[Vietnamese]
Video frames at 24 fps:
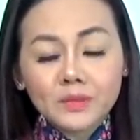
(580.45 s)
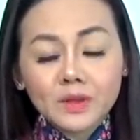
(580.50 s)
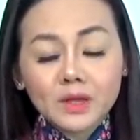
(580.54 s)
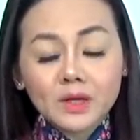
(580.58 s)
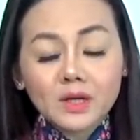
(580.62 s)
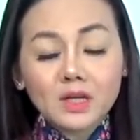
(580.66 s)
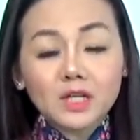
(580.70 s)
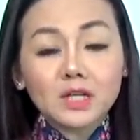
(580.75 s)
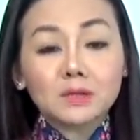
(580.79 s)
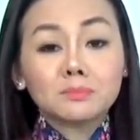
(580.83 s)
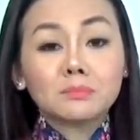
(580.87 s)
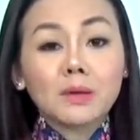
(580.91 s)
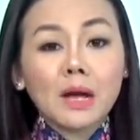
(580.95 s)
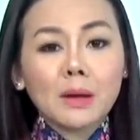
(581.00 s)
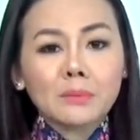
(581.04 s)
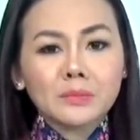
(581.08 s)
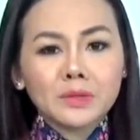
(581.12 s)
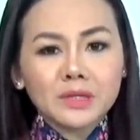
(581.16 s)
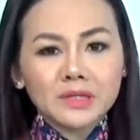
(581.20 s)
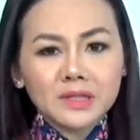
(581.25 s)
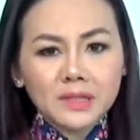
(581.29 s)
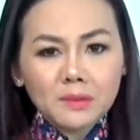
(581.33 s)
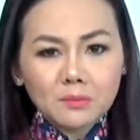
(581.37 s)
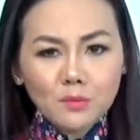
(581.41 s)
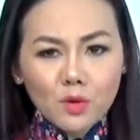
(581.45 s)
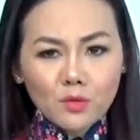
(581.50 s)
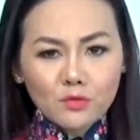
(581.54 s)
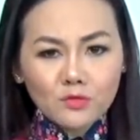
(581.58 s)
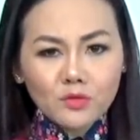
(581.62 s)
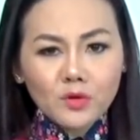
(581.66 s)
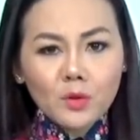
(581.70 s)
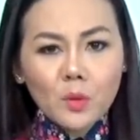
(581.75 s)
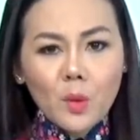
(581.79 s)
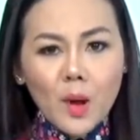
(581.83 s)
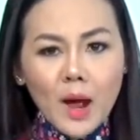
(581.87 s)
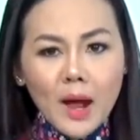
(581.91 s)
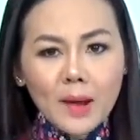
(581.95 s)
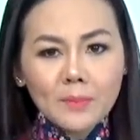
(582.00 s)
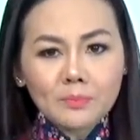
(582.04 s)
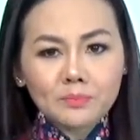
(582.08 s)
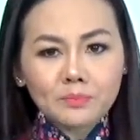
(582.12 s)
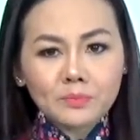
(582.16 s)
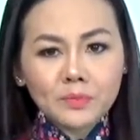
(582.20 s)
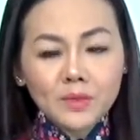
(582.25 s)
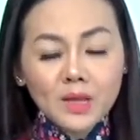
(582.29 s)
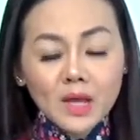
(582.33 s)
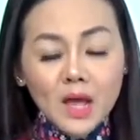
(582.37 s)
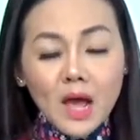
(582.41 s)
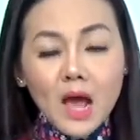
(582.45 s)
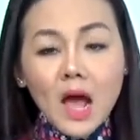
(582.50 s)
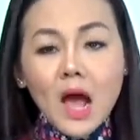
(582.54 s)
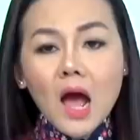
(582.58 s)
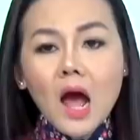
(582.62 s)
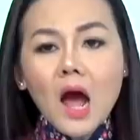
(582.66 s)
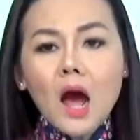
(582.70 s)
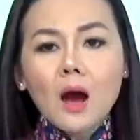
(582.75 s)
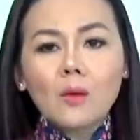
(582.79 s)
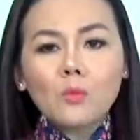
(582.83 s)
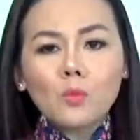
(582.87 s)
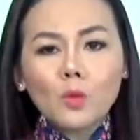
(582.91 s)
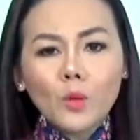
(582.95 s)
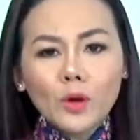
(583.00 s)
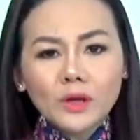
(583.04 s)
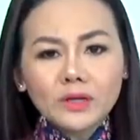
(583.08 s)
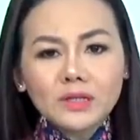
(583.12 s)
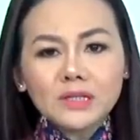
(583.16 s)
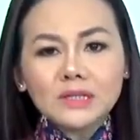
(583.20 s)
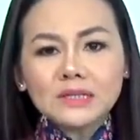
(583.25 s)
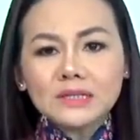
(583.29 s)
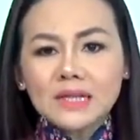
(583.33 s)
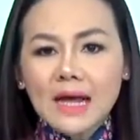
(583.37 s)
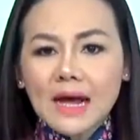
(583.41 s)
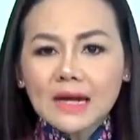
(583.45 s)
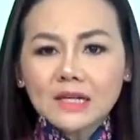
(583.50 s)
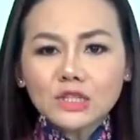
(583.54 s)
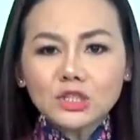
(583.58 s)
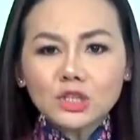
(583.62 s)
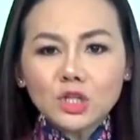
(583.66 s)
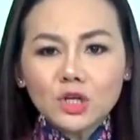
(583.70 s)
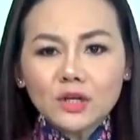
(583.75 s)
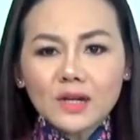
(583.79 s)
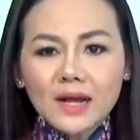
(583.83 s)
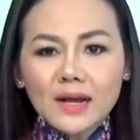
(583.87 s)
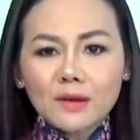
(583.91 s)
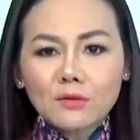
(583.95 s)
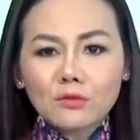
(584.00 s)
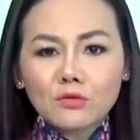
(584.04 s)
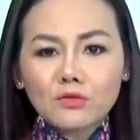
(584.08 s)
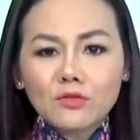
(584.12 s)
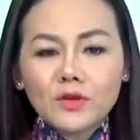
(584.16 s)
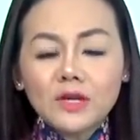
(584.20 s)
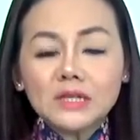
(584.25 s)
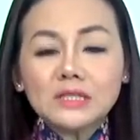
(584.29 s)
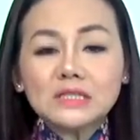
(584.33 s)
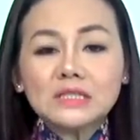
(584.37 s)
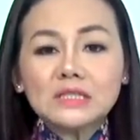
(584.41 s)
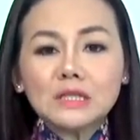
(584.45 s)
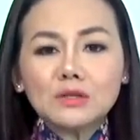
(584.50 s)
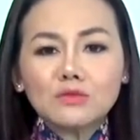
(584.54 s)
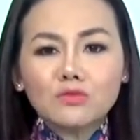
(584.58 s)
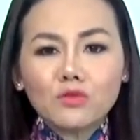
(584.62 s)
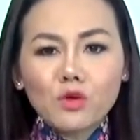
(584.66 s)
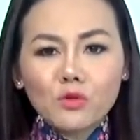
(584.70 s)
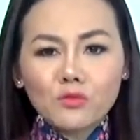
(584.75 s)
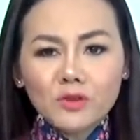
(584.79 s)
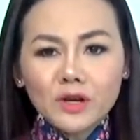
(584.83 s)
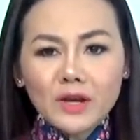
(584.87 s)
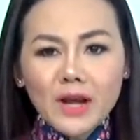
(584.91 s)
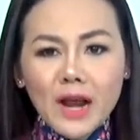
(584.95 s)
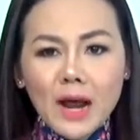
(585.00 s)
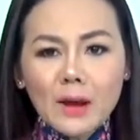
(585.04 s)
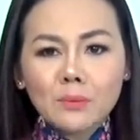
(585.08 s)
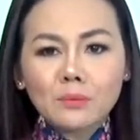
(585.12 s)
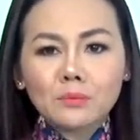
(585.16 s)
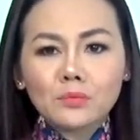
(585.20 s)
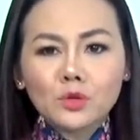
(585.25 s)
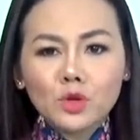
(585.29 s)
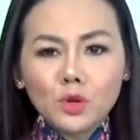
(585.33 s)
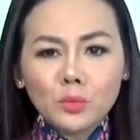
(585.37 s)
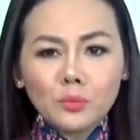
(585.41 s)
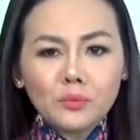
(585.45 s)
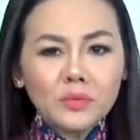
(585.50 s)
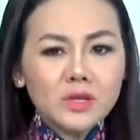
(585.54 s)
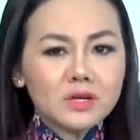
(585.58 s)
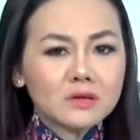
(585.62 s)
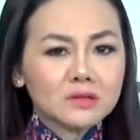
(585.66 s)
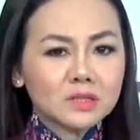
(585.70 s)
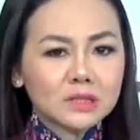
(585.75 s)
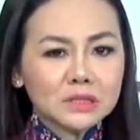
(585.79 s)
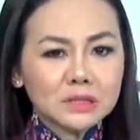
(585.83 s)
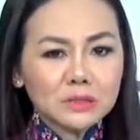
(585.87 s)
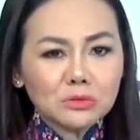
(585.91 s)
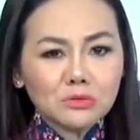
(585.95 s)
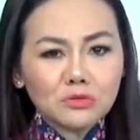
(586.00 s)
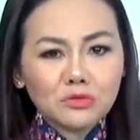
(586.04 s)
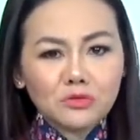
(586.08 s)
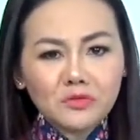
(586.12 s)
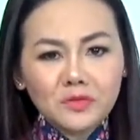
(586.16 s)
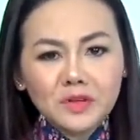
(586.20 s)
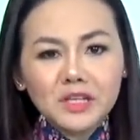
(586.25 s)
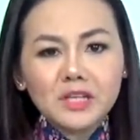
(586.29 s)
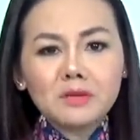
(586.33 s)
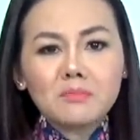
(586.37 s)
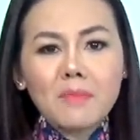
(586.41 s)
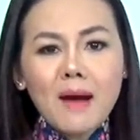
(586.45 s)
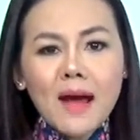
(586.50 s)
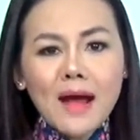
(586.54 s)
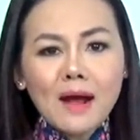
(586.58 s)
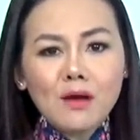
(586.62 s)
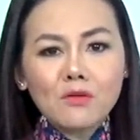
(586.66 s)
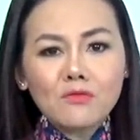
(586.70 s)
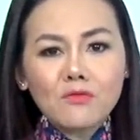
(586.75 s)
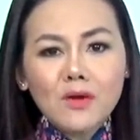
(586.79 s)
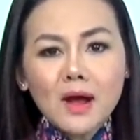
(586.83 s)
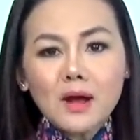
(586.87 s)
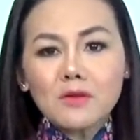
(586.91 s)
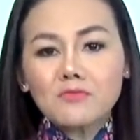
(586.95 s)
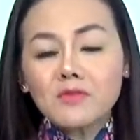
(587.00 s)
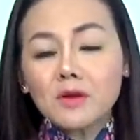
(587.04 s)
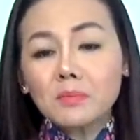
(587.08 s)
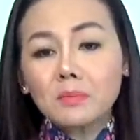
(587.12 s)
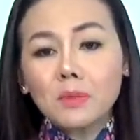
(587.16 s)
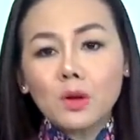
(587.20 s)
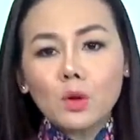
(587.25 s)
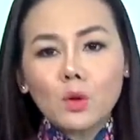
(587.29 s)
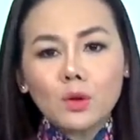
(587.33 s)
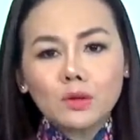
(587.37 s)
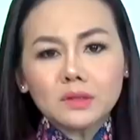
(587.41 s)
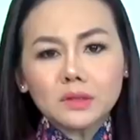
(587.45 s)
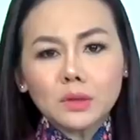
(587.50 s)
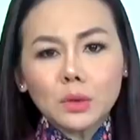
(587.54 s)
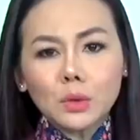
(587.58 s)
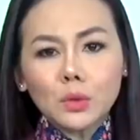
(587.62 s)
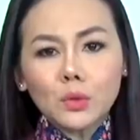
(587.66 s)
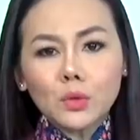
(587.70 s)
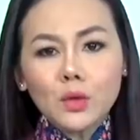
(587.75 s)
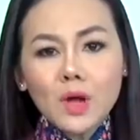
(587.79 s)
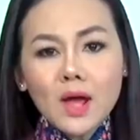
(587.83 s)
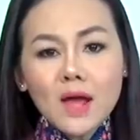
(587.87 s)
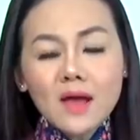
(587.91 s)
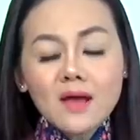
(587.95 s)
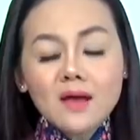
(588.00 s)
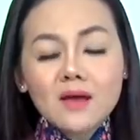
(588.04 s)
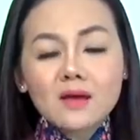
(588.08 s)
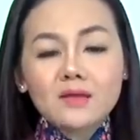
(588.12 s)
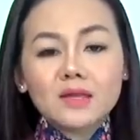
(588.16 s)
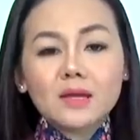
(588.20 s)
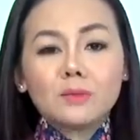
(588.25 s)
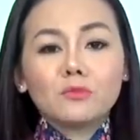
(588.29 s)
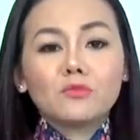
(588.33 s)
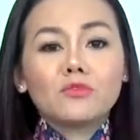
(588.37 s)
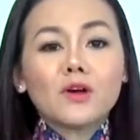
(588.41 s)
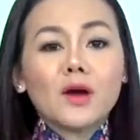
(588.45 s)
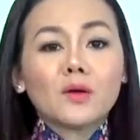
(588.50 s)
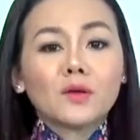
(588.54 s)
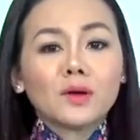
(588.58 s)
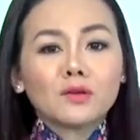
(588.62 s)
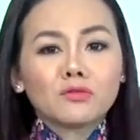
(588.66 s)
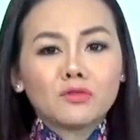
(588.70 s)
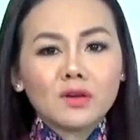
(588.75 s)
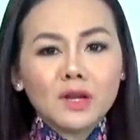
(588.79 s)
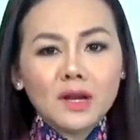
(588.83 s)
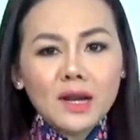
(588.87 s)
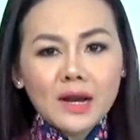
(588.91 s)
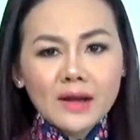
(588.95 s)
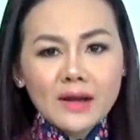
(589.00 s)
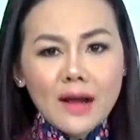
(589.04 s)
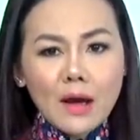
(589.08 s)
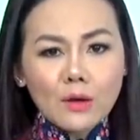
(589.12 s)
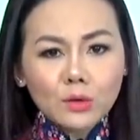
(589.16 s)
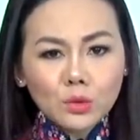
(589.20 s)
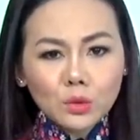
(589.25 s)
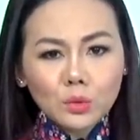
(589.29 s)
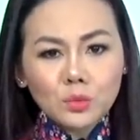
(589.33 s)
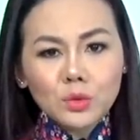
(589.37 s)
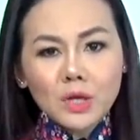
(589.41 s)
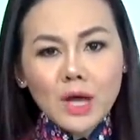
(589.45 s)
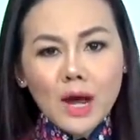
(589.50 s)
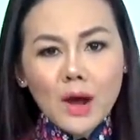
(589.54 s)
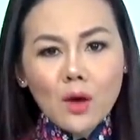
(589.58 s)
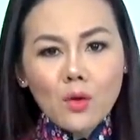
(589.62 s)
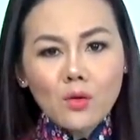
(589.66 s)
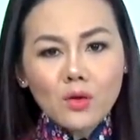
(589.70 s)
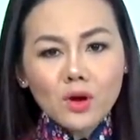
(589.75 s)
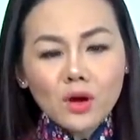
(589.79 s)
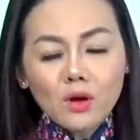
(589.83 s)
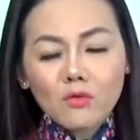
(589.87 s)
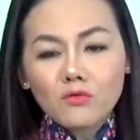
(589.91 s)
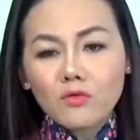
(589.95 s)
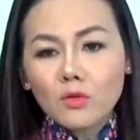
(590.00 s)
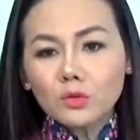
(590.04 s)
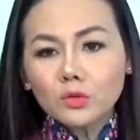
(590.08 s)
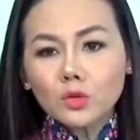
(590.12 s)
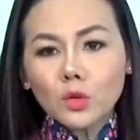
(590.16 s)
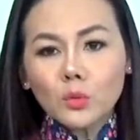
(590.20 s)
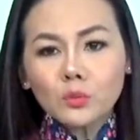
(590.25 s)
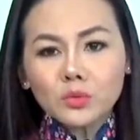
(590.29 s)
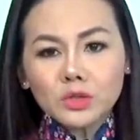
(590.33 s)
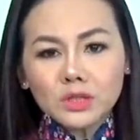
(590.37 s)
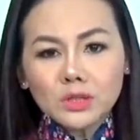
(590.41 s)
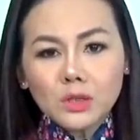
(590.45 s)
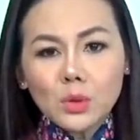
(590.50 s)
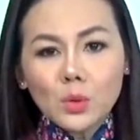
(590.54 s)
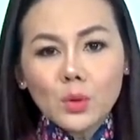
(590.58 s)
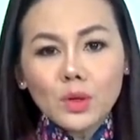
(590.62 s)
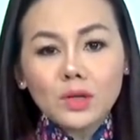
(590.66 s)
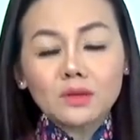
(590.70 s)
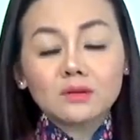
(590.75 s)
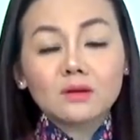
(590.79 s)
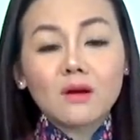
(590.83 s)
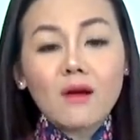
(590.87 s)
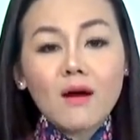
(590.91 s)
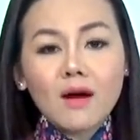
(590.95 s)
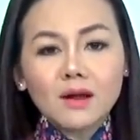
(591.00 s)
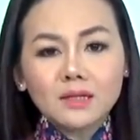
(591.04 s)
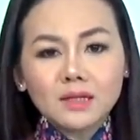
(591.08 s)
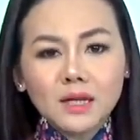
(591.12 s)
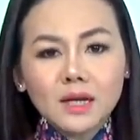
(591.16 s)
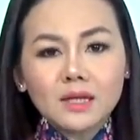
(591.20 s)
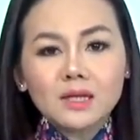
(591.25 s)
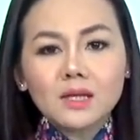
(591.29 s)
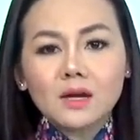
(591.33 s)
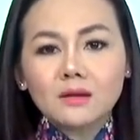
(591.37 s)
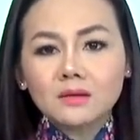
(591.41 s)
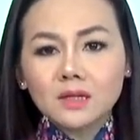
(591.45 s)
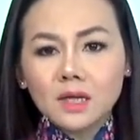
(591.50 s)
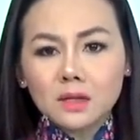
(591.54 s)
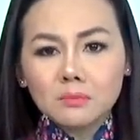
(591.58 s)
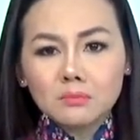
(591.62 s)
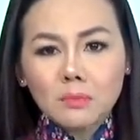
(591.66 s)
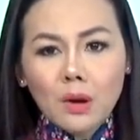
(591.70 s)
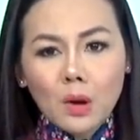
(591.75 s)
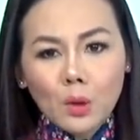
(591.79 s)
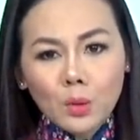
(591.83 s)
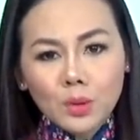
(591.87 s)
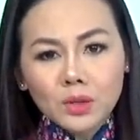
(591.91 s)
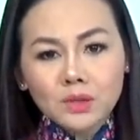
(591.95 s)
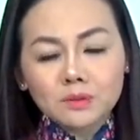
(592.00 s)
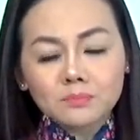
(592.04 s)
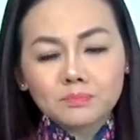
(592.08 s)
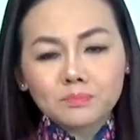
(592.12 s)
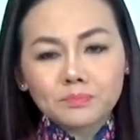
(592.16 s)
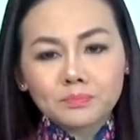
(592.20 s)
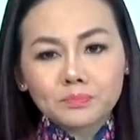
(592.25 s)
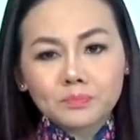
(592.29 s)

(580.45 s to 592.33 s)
hôm 29 tháng 1 vừa qua. Ông Nguyễn Đình Thắng cho rằng việc chính phủ Việt Nam dung dưỡng sự phỉ báng và phát biểu hận thù nhắm vào các vị lãnh đạo tôn giáo không phục tùng chính quyền có thể dẫn đến bạo lực.